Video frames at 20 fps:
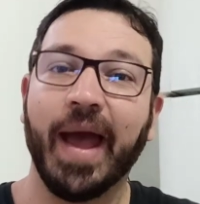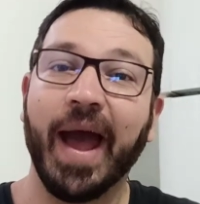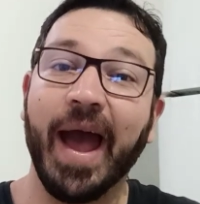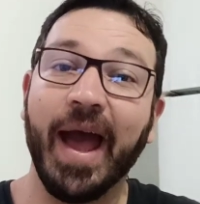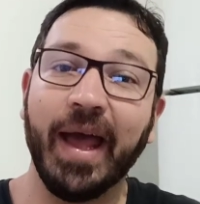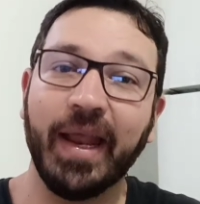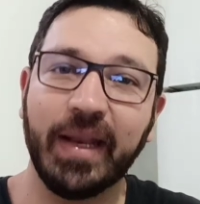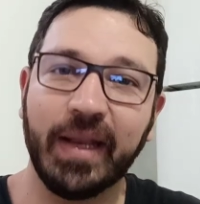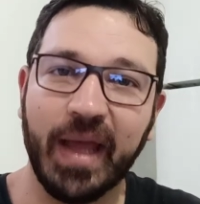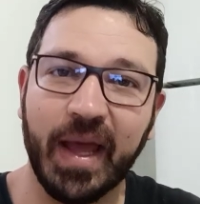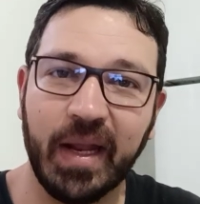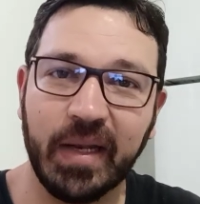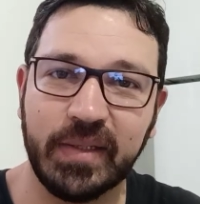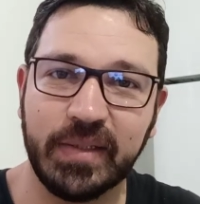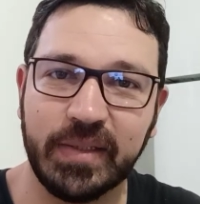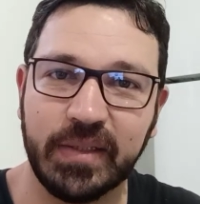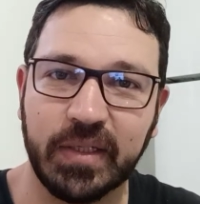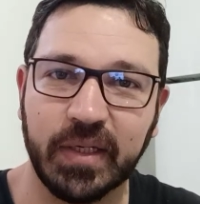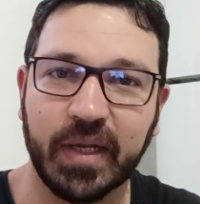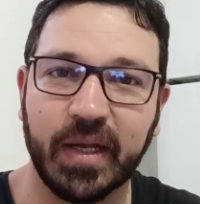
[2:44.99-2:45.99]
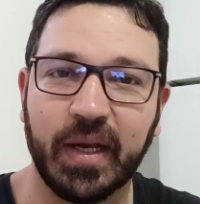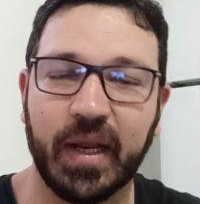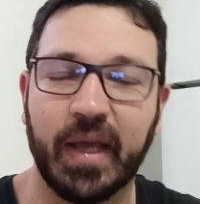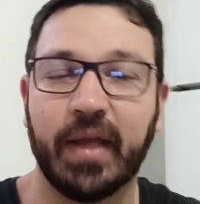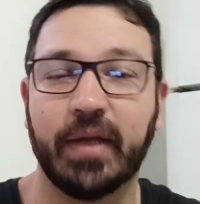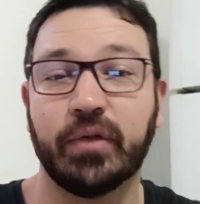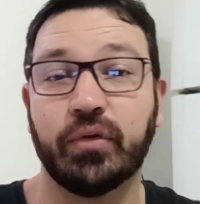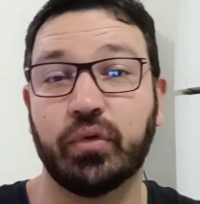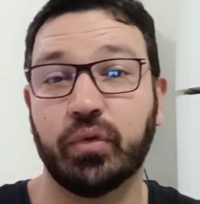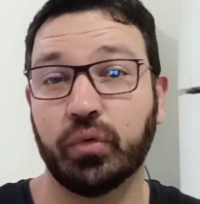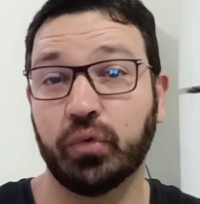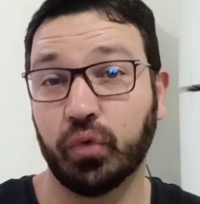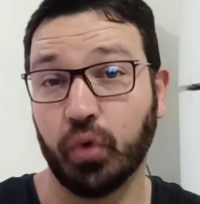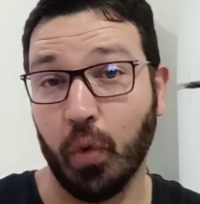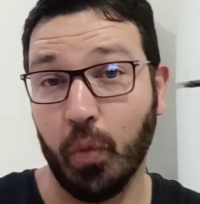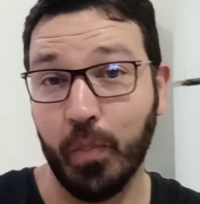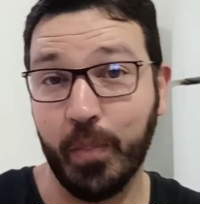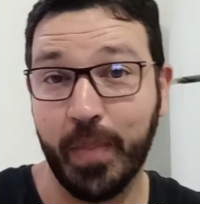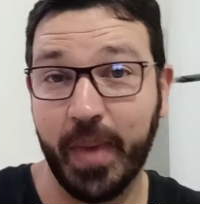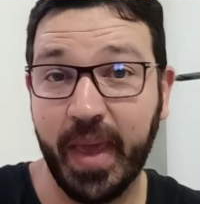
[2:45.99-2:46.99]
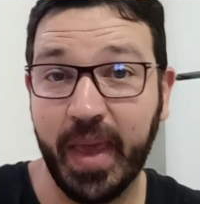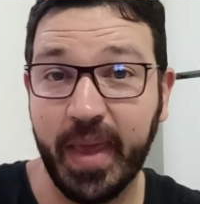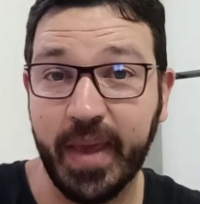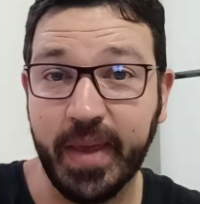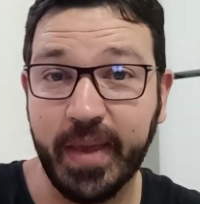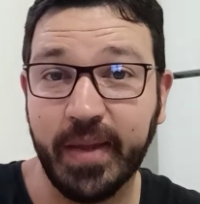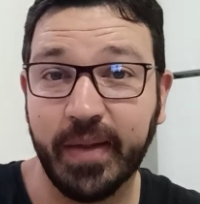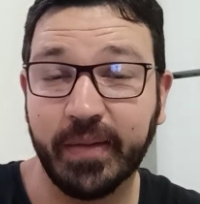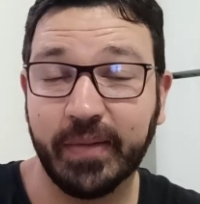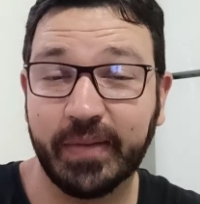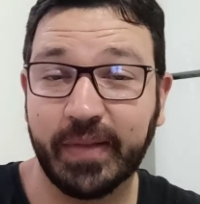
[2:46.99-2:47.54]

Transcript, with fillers: A análise de crédito do MEI